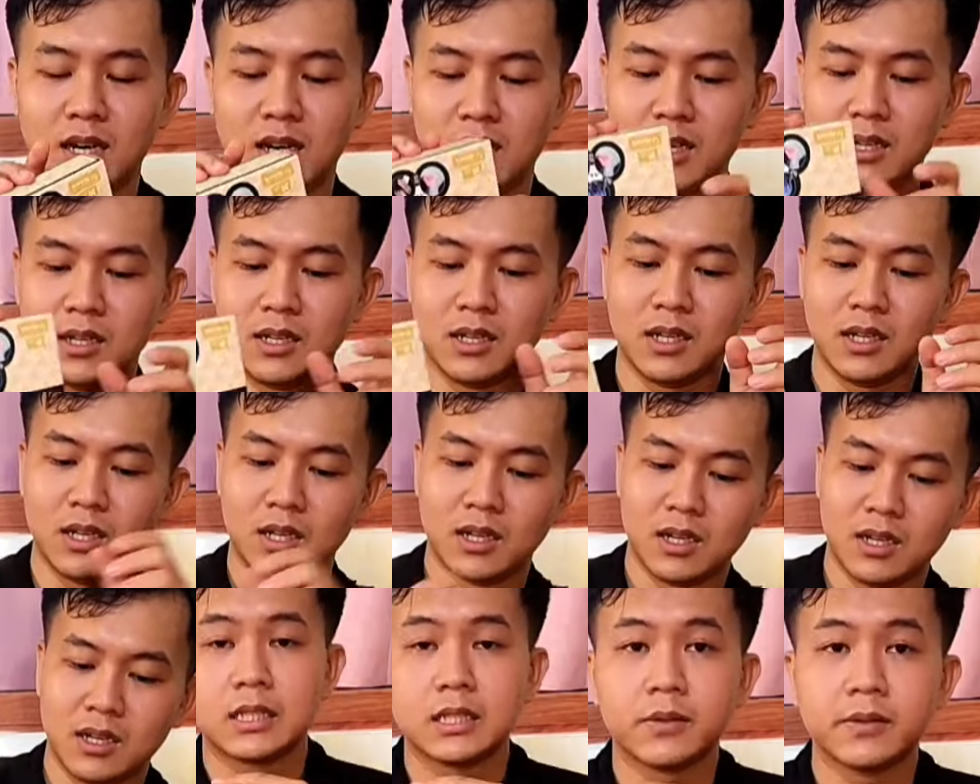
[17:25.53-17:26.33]
à,
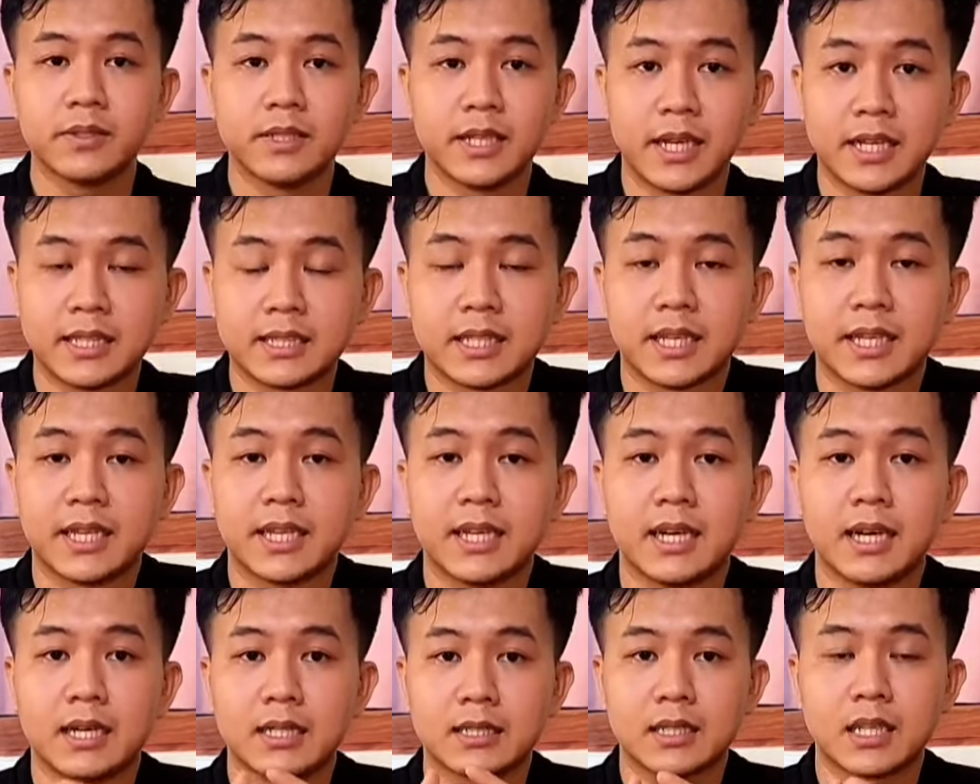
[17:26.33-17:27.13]
thưa quý vị
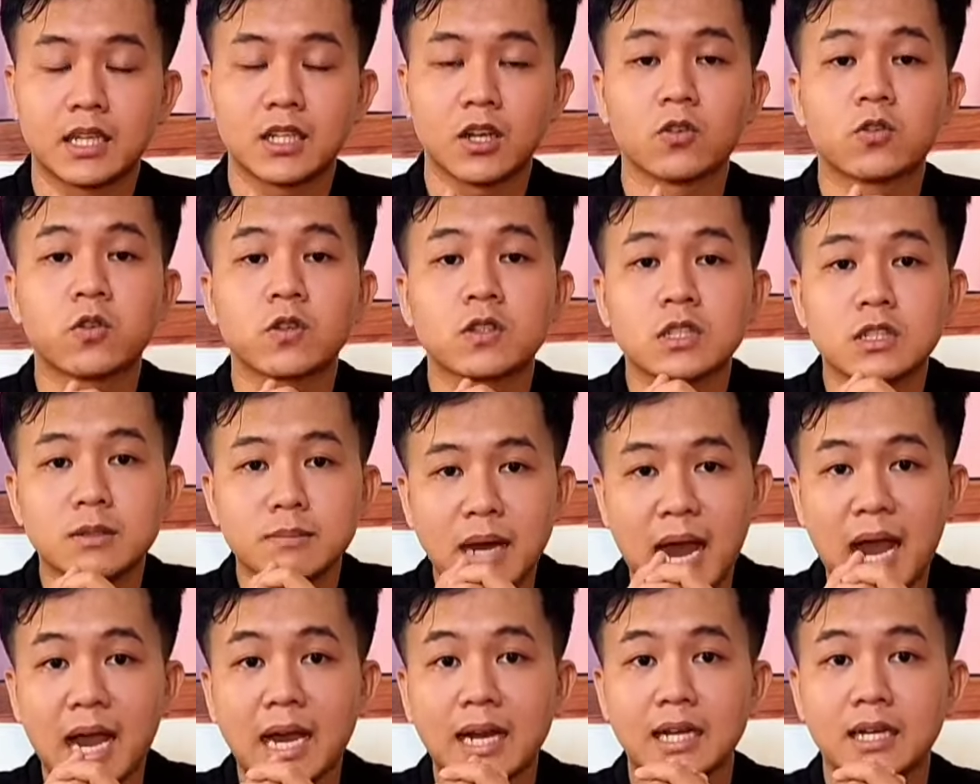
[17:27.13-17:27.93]
thì à, tới loại
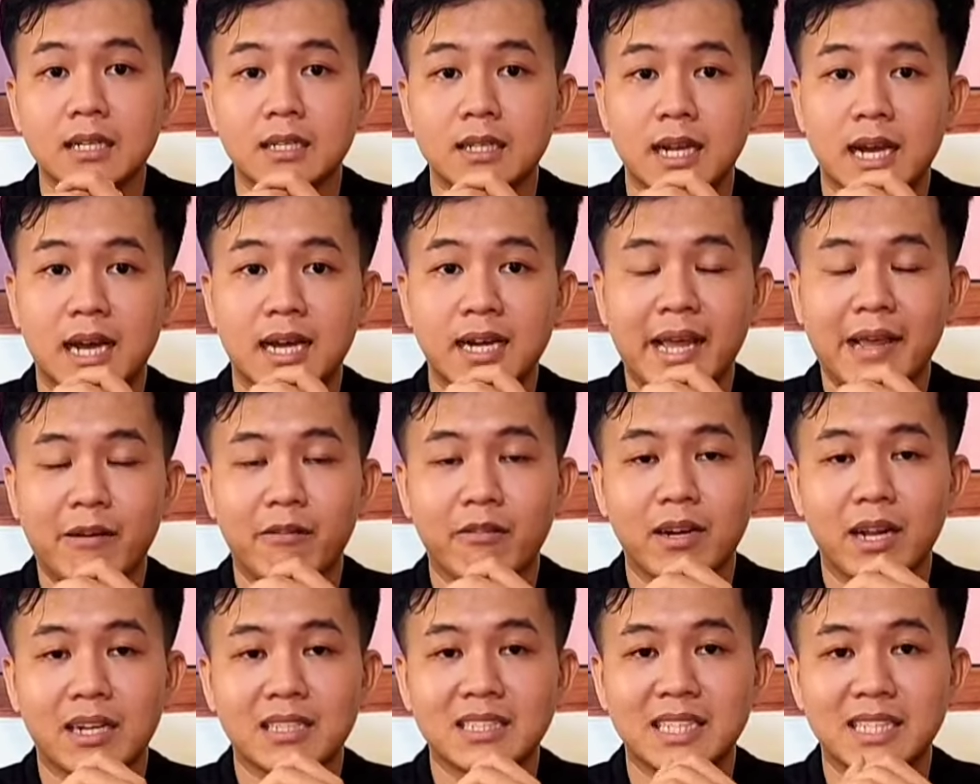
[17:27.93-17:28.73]
thuốc thứ ba đó là ở
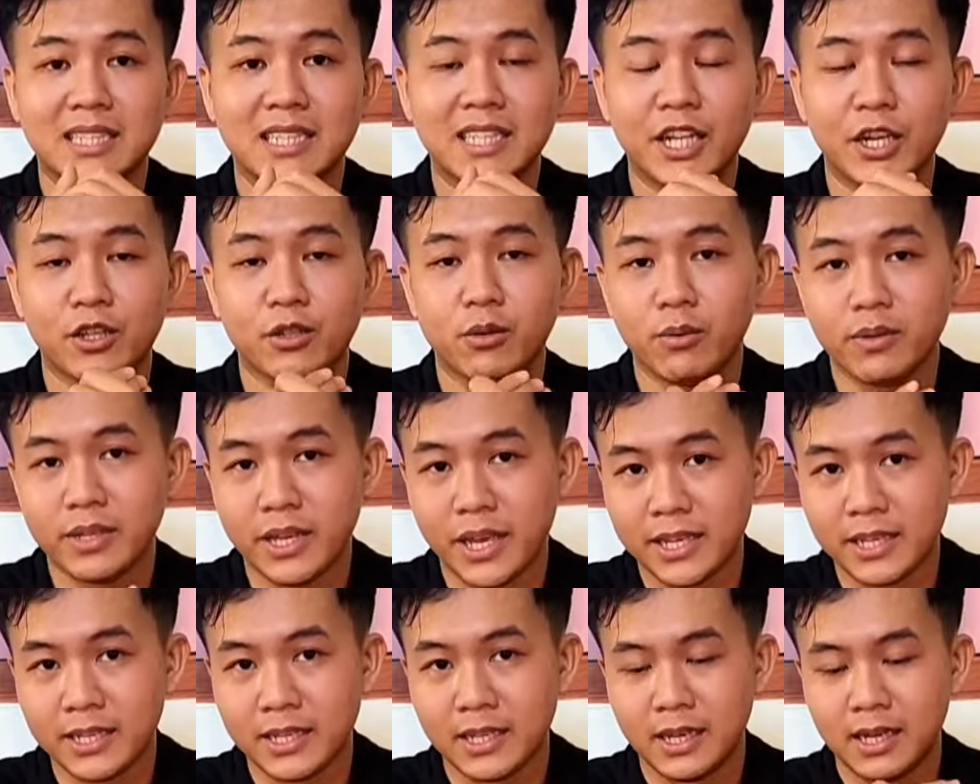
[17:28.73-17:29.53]
đây có thành sẽ giới thiệu
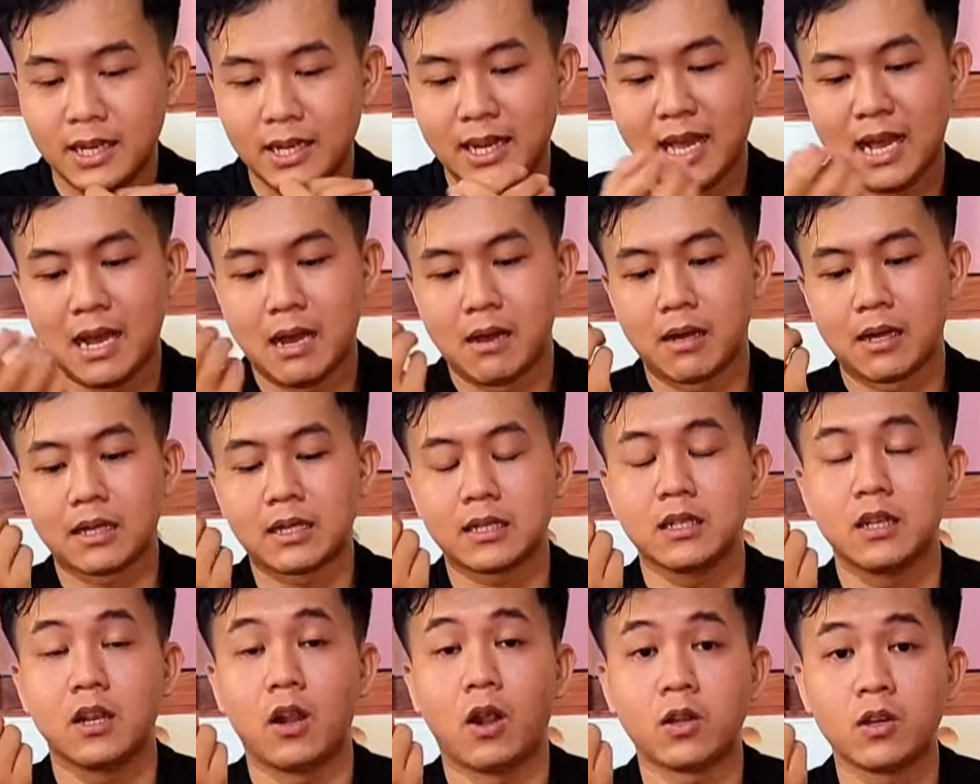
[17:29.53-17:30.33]
quý vị
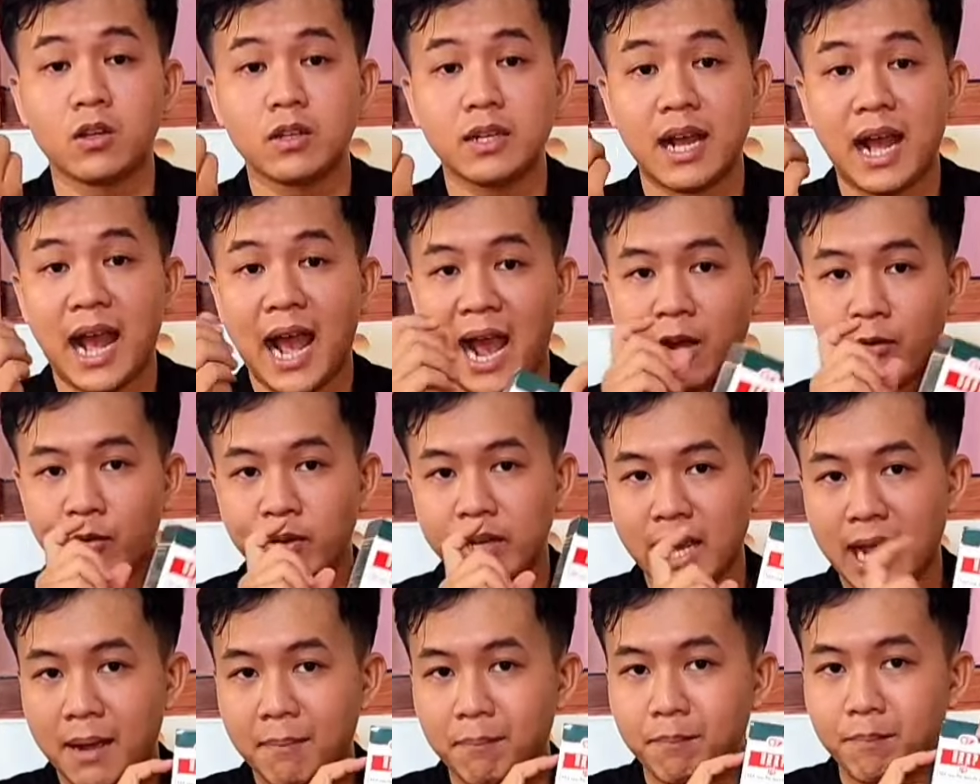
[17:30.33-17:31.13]
là thuốc
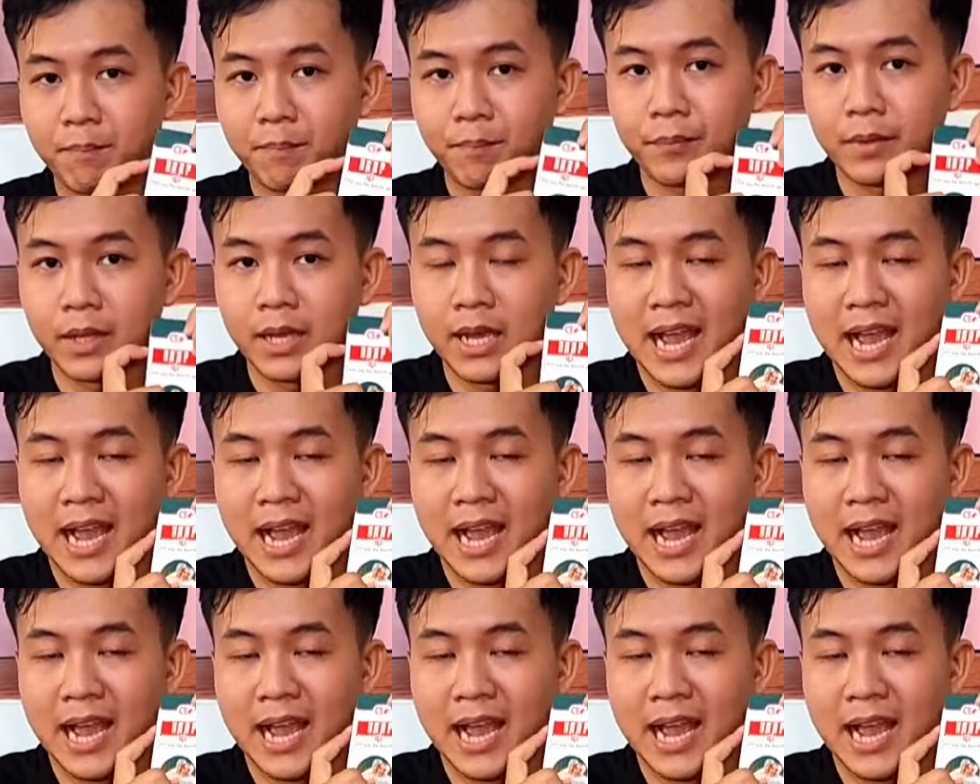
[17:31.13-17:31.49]
hạ huyết áp